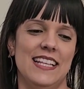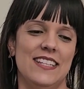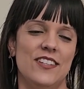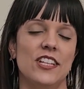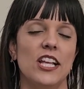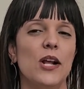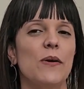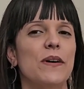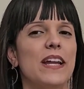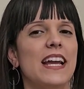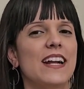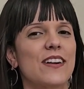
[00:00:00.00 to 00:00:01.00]
yo te lo
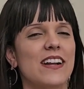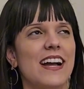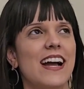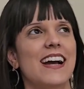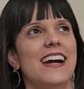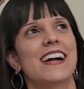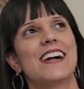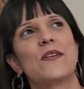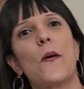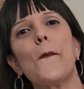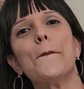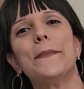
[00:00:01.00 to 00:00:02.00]
voy a,
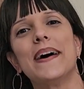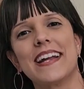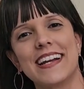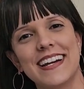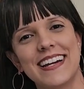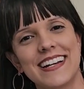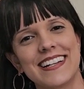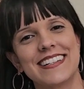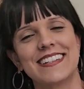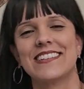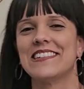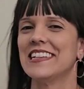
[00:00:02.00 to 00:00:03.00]
comparar
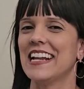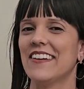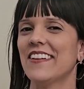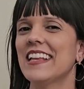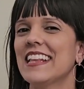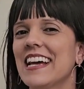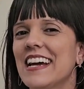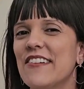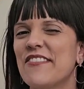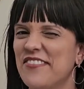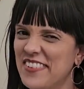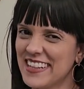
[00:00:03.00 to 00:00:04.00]
con la vida
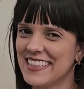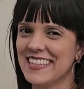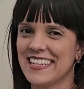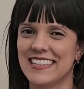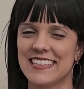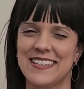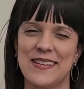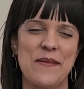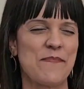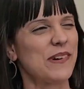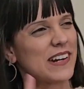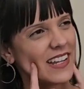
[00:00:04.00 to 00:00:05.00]
fitness.
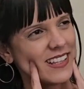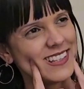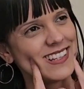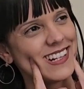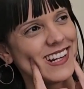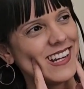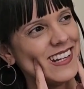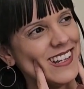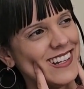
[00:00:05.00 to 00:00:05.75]
¿Por qué será?